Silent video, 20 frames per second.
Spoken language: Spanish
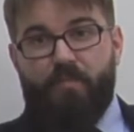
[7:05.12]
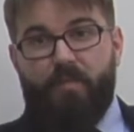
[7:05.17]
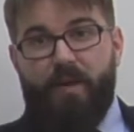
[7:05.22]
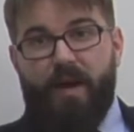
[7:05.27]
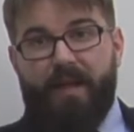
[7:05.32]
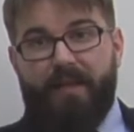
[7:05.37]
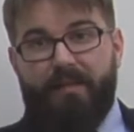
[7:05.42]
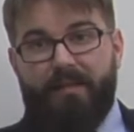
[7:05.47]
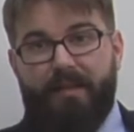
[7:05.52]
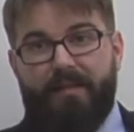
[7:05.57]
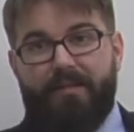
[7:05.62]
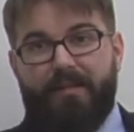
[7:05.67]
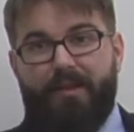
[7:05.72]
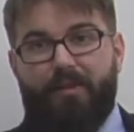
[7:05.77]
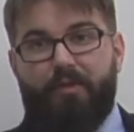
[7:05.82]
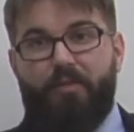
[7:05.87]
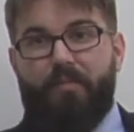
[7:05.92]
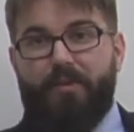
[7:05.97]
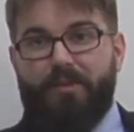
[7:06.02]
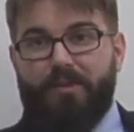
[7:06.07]
va a
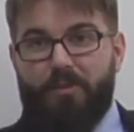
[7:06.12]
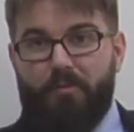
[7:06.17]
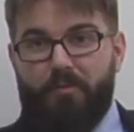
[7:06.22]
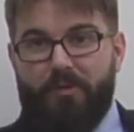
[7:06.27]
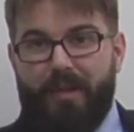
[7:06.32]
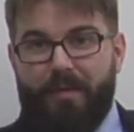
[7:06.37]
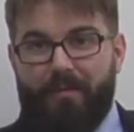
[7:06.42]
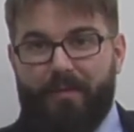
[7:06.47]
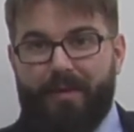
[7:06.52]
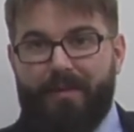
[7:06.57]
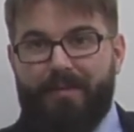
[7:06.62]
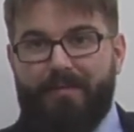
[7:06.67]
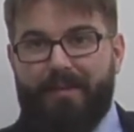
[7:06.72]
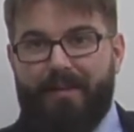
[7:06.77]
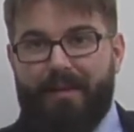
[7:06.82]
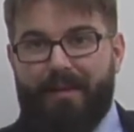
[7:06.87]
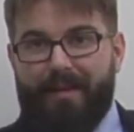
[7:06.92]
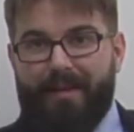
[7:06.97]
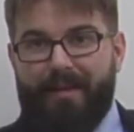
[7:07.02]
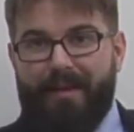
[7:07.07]
intentarlo por segunda vez
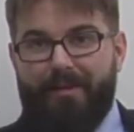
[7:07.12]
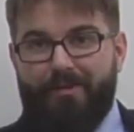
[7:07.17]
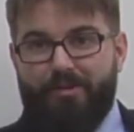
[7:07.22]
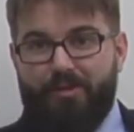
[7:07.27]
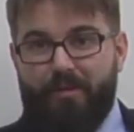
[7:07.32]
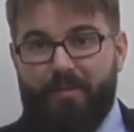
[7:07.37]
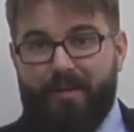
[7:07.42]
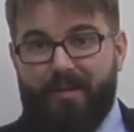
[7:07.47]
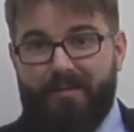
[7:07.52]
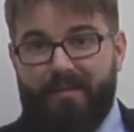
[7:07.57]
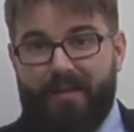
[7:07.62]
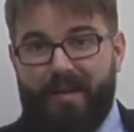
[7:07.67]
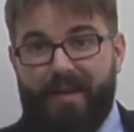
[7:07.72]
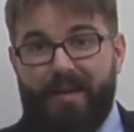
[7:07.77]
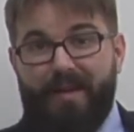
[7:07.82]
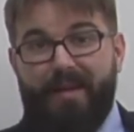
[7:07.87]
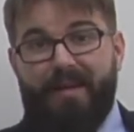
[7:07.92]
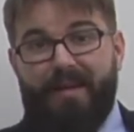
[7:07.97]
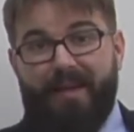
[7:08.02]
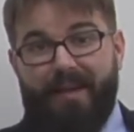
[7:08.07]
en la década de los 90
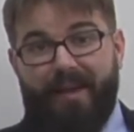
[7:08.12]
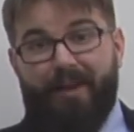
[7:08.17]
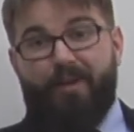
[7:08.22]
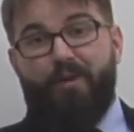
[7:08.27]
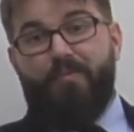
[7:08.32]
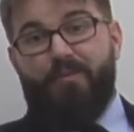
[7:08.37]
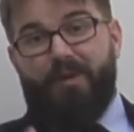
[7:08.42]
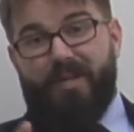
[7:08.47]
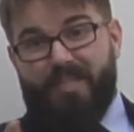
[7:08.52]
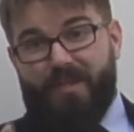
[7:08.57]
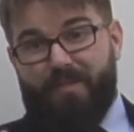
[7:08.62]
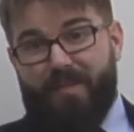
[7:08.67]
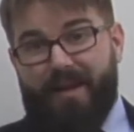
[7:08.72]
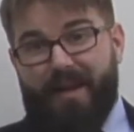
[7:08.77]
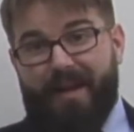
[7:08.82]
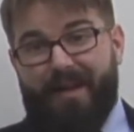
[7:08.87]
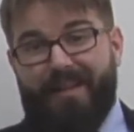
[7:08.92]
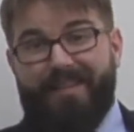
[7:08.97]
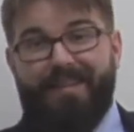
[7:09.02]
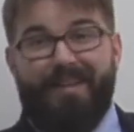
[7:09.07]
y como les
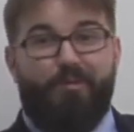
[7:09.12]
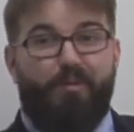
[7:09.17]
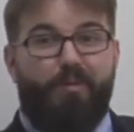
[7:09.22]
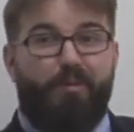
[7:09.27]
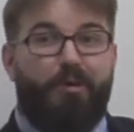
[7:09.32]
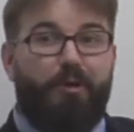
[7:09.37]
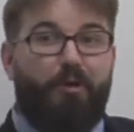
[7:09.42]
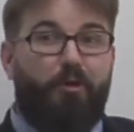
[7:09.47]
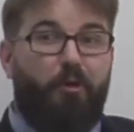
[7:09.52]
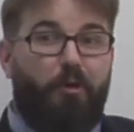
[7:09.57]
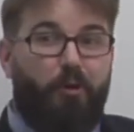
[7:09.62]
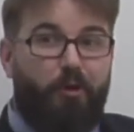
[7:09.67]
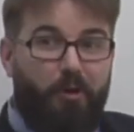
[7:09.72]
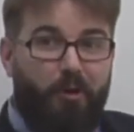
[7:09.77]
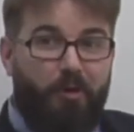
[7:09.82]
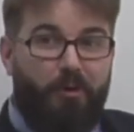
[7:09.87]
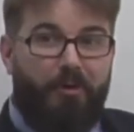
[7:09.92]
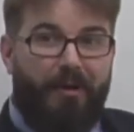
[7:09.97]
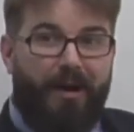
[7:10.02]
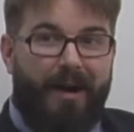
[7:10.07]
explicarán, de nuevo dijo
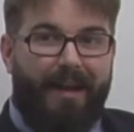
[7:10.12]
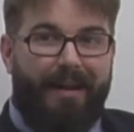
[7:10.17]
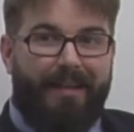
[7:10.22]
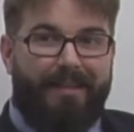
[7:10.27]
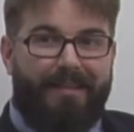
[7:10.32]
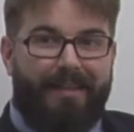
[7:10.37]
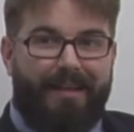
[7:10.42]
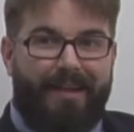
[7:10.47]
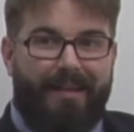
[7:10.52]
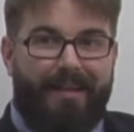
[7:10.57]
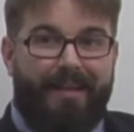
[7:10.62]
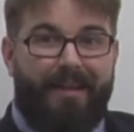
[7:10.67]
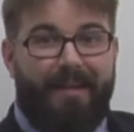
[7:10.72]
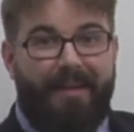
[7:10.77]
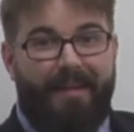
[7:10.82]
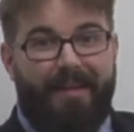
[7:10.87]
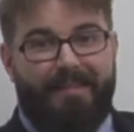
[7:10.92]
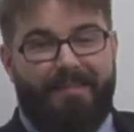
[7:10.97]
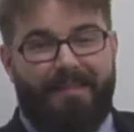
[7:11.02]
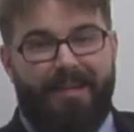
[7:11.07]
no a la entrada,
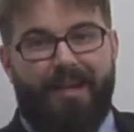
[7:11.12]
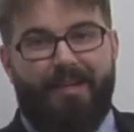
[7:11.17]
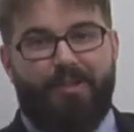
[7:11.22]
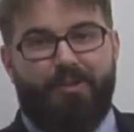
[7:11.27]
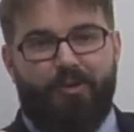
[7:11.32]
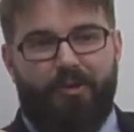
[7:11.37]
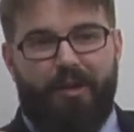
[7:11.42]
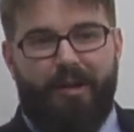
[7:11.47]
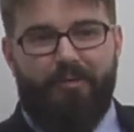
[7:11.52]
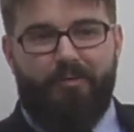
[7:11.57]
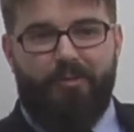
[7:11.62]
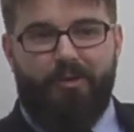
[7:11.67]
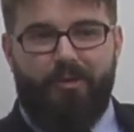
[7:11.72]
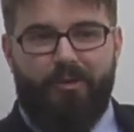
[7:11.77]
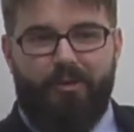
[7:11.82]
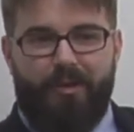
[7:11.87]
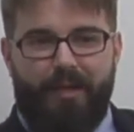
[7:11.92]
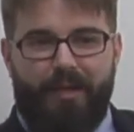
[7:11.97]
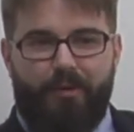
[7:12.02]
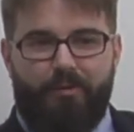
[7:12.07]
en este caso en la
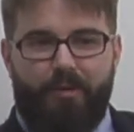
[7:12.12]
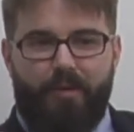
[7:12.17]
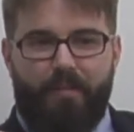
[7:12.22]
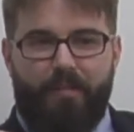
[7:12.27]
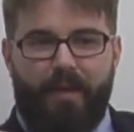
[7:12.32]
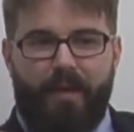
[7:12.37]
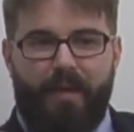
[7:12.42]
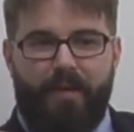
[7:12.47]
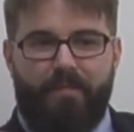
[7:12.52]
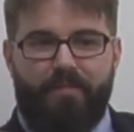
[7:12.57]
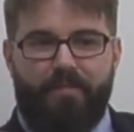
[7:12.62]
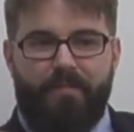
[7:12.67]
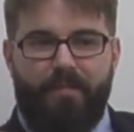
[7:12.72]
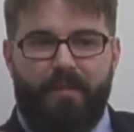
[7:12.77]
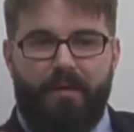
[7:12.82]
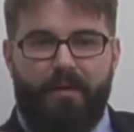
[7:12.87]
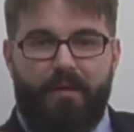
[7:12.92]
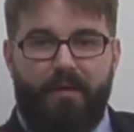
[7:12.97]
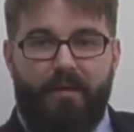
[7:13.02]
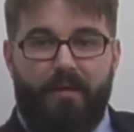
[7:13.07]
Unión Europea.
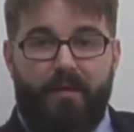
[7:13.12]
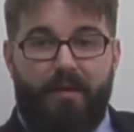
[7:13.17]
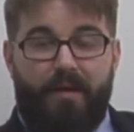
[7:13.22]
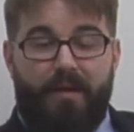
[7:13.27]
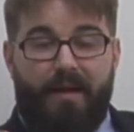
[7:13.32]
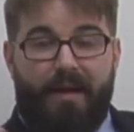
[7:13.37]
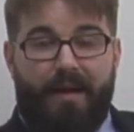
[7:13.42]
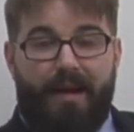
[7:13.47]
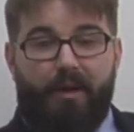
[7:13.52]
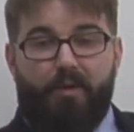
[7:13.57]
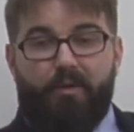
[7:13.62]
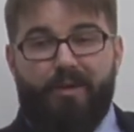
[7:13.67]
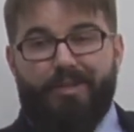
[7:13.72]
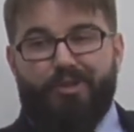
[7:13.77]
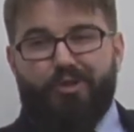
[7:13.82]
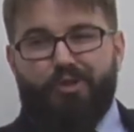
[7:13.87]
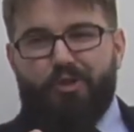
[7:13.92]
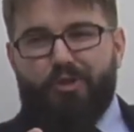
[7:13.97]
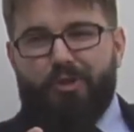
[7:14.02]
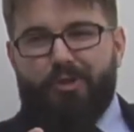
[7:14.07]
Claro,
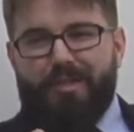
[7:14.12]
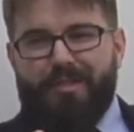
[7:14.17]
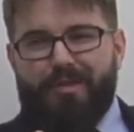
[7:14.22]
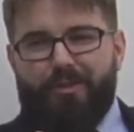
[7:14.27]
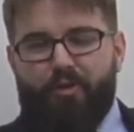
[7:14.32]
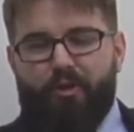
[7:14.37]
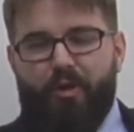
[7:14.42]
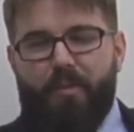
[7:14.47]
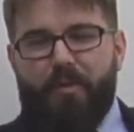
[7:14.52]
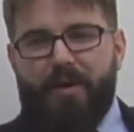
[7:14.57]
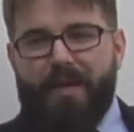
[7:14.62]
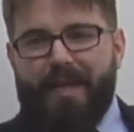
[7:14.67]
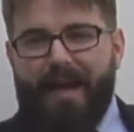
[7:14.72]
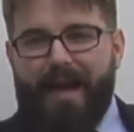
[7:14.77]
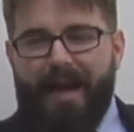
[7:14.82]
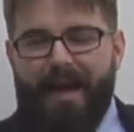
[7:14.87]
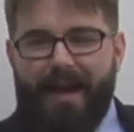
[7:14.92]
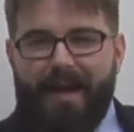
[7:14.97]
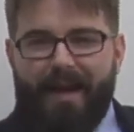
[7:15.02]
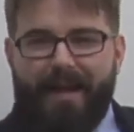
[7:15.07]
esto desde luego ponía
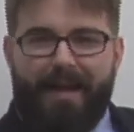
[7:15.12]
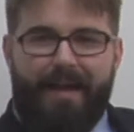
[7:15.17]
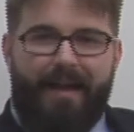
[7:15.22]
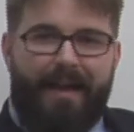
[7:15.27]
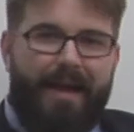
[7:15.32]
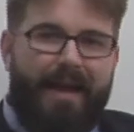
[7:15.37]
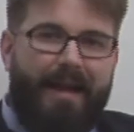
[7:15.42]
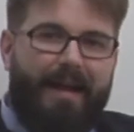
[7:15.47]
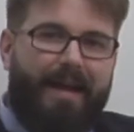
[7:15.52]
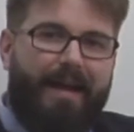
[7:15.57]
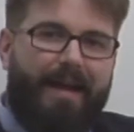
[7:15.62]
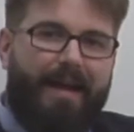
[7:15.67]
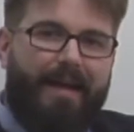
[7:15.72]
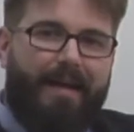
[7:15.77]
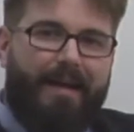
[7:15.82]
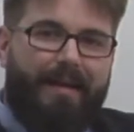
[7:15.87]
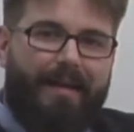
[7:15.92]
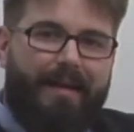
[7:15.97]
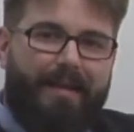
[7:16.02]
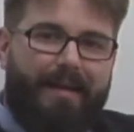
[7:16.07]
en jaque a
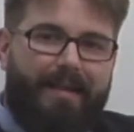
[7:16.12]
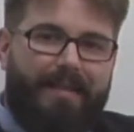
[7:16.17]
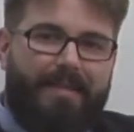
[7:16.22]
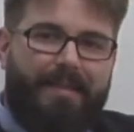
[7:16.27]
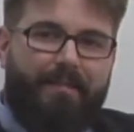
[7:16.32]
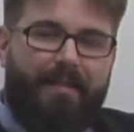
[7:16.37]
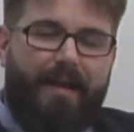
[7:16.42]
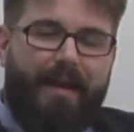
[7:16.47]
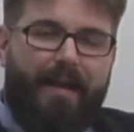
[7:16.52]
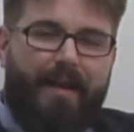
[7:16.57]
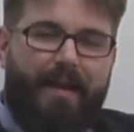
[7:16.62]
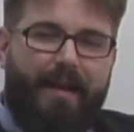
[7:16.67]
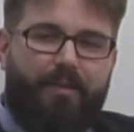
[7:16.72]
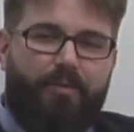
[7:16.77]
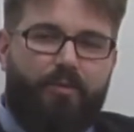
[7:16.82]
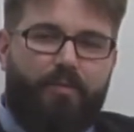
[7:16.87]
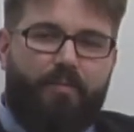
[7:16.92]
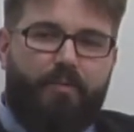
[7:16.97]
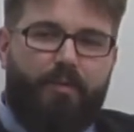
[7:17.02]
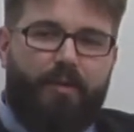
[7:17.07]
la que se había
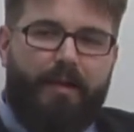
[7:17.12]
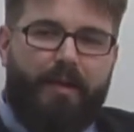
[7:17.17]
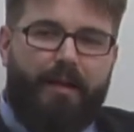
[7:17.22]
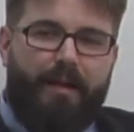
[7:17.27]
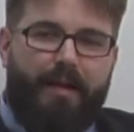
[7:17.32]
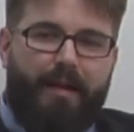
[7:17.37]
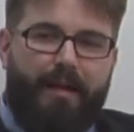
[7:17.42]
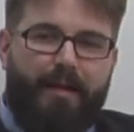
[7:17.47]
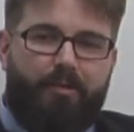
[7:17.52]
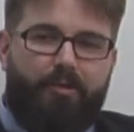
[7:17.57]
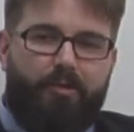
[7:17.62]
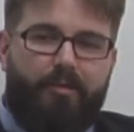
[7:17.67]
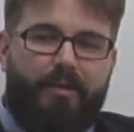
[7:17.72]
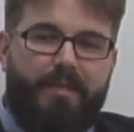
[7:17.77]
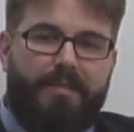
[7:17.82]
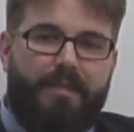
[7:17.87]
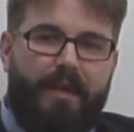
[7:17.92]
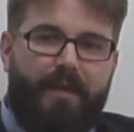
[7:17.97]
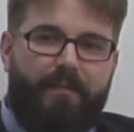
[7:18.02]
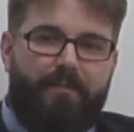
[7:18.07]
creado por aquel
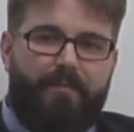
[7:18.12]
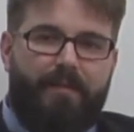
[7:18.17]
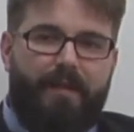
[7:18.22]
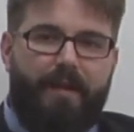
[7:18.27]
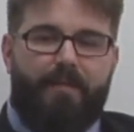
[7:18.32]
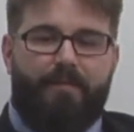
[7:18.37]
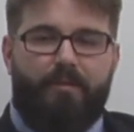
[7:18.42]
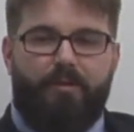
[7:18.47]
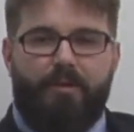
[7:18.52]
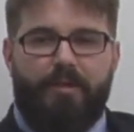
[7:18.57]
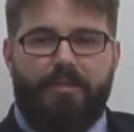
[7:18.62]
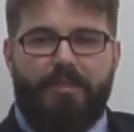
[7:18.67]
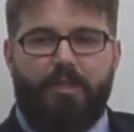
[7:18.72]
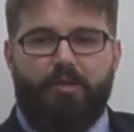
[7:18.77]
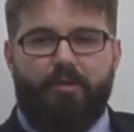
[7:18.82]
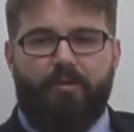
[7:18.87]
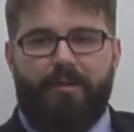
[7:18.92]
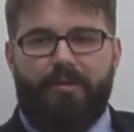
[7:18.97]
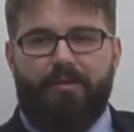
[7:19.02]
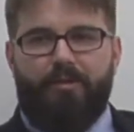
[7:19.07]
entonces EFTA, esa
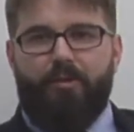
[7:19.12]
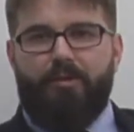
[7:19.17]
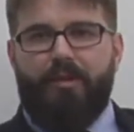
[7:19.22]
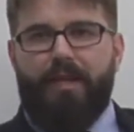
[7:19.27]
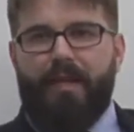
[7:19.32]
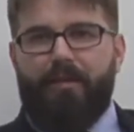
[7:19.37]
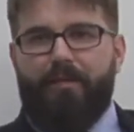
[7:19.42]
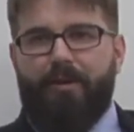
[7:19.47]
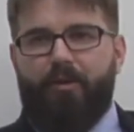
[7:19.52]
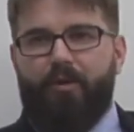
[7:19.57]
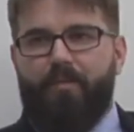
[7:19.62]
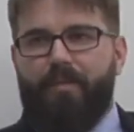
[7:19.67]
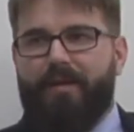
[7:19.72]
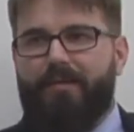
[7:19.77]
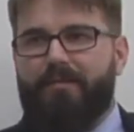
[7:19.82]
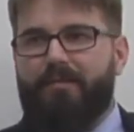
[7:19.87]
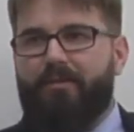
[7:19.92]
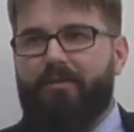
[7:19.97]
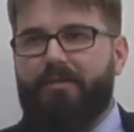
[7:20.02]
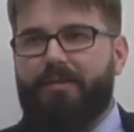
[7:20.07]
Asociación de Libre
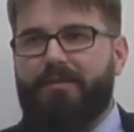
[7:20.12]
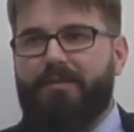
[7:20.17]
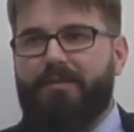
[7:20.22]
Comercio entre